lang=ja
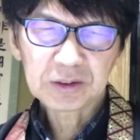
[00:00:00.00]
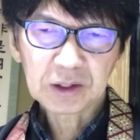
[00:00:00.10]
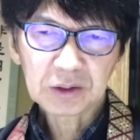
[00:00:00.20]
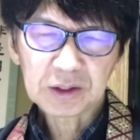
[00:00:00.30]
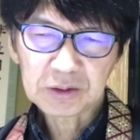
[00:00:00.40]

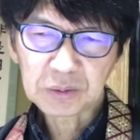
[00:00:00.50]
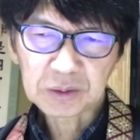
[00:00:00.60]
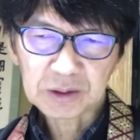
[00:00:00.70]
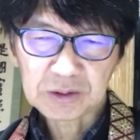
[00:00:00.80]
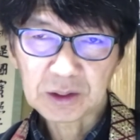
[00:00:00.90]
ける人は尊
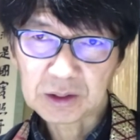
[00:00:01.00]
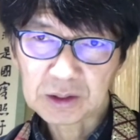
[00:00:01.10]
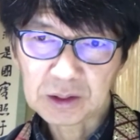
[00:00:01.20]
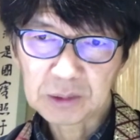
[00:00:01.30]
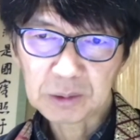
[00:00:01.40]
敬され
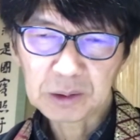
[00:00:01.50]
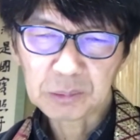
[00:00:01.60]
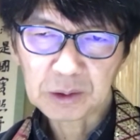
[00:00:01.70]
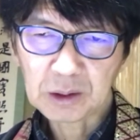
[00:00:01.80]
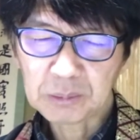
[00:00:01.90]
て今で
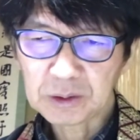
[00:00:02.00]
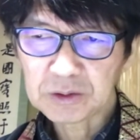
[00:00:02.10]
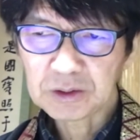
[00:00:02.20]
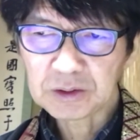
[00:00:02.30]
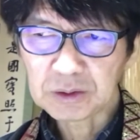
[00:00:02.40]
も川村
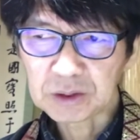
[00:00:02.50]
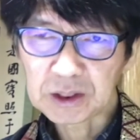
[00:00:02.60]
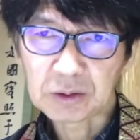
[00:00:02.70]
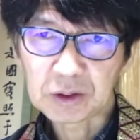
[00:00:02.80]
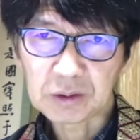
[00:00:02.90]
先生を
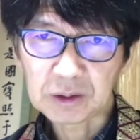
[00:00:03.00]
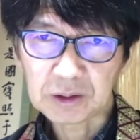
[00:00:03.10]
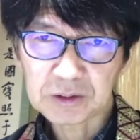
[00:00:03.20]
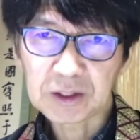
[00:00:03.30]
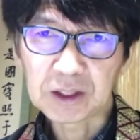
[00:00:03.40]
慕う人は
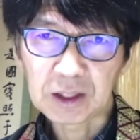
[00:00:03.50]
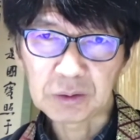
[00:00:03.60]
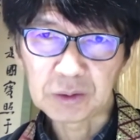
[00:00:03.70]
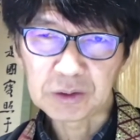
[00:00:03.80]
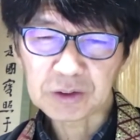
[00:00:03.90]
たくさんいは
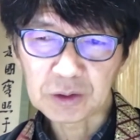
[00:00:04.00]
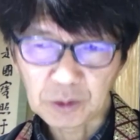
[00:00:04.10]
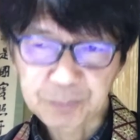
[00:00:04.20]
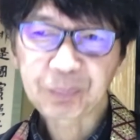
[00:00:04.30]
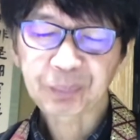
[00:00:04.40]
るんですけ
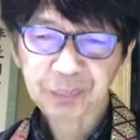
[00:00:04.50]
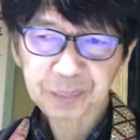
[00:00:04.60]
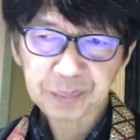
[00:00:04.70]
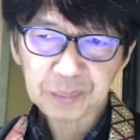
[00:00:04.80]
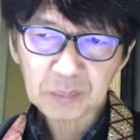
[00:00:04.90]
ど
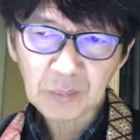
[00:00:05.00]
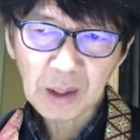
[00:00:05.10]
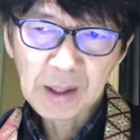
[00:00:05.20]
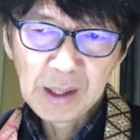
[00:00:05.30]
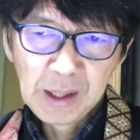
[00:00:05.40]

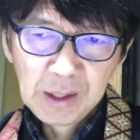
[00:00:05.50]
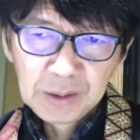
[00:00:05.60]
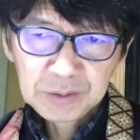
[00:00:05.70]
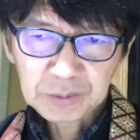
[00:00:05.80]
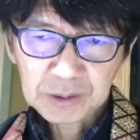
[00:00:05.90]

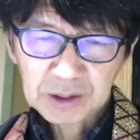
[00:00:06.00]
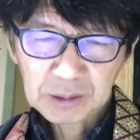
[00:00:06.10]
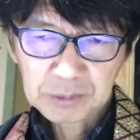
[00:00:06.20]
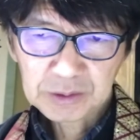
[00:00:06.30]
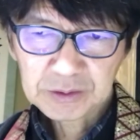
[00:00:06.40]
そんな
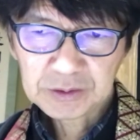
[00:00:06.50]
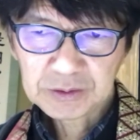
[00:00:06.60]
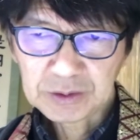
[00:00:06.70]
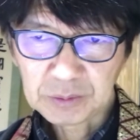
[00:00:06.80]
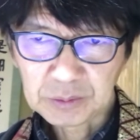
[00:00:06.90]
川村先
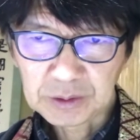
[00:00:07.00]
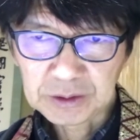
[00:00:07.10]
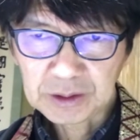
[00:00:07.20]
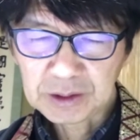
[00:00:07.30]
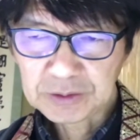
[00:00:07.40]
生
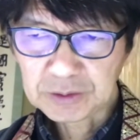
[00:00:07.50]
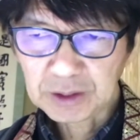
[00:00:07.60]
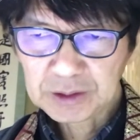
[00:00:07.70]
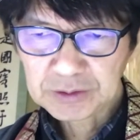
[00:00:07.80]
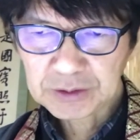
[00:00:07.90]
に対する
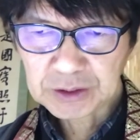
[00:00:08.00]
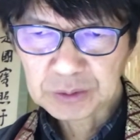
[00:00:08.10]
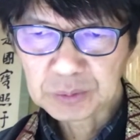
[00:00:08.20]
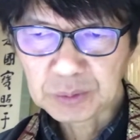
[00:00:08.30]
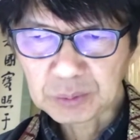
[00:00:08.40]
排斥
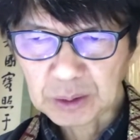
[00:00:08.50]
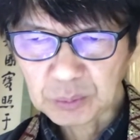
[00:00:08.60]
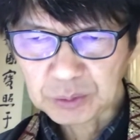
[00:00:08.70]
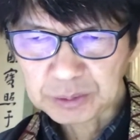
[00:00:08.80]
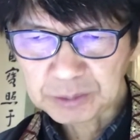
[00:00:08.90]
運動が起
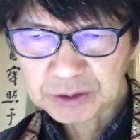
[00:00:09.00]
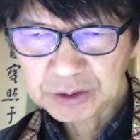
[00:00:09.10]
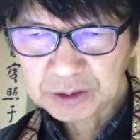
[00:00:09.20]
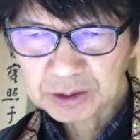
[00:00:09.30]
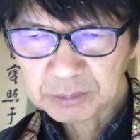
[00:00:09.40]
こりまし
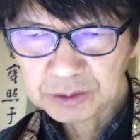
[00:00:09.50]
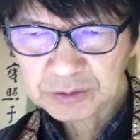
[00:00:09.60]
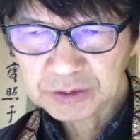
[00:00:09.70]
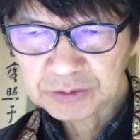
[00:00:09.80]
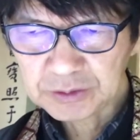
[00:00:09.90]
て川村
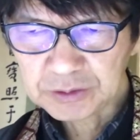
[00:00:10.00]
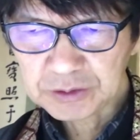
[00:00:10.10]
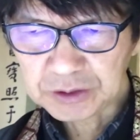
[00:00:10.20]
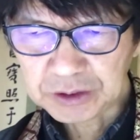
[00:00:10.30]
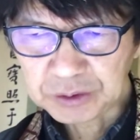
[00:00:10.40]
先生
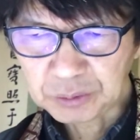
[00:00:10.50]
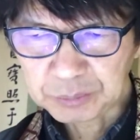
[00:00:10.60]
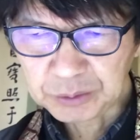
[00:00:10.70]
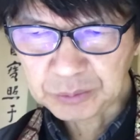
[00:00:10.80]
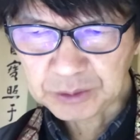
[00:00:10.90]
ついに糸
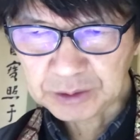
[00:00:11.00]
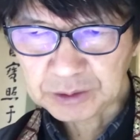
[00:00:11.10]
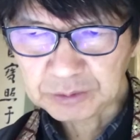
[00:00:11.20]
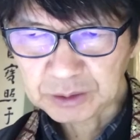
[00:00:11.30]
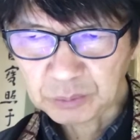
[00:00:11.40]
美濃になっ
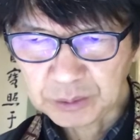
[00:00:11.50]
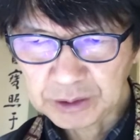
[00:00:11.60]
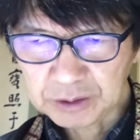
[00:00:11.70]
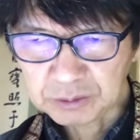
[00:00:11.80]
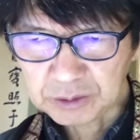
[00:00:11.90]
てというか折れ
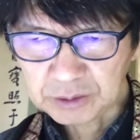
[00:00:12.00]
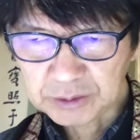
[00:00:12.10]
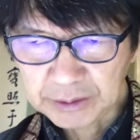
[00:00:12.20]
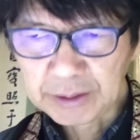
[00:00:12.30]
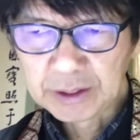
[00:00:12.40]
なくなっ
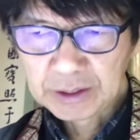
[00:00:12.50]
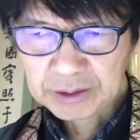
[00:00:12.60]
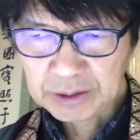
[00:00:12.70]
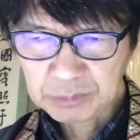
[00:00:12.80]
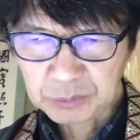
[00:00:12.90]
て
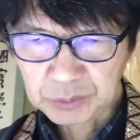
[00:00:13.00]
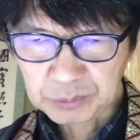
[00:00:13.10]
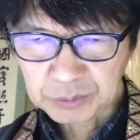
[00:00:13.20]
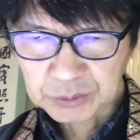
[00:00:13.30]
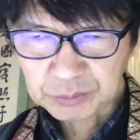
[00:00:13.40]
レーモンド
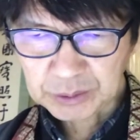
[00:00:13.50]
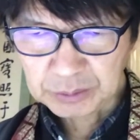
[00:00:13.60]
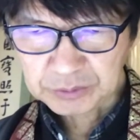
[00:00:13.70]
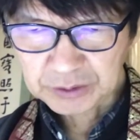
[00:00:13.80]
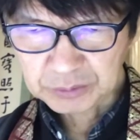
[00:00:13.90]
仏教界
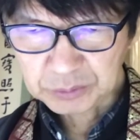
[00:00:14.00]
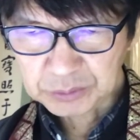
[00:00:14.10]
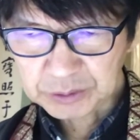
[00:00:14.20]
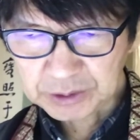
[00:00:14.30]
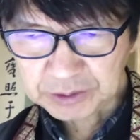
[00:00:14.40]
を去るこ
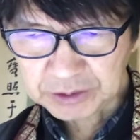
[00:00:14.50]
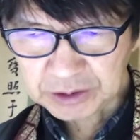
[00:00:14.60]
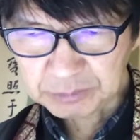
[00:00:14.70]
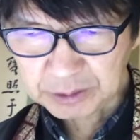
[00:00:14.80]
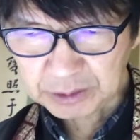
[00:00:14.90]
とになって
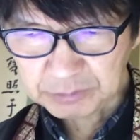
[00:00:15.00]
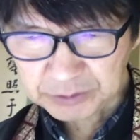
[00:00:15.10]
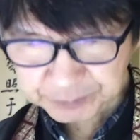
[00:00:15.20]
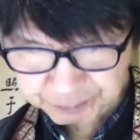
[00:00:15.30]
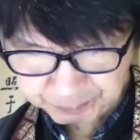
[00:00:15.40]
しまわれま
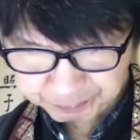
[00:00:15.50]
す。